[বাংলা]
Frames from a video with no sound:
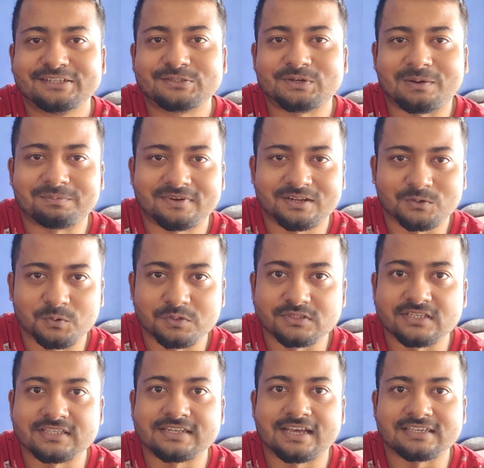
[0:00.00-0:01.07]
তো আপনারা কোন
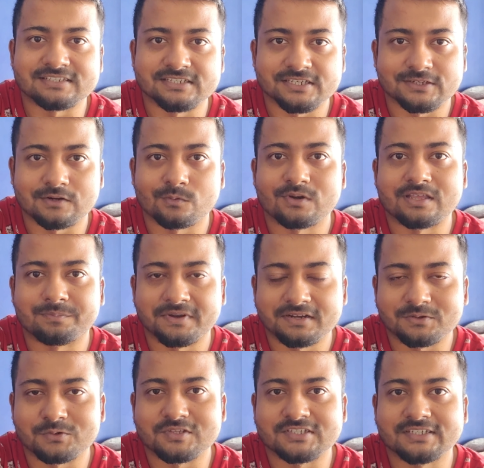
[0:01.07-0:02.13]
সিজনে আসছে সেটার উপর
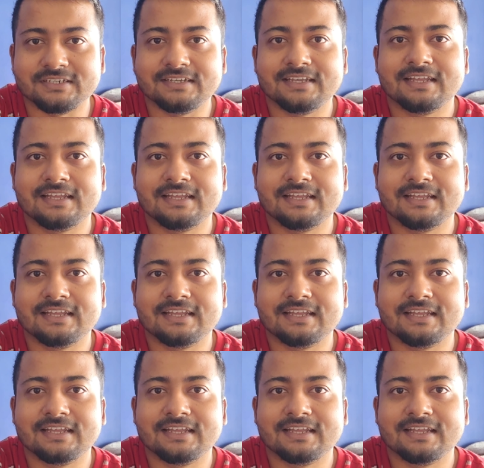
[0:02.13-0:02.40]
ডিপেন্ড করছে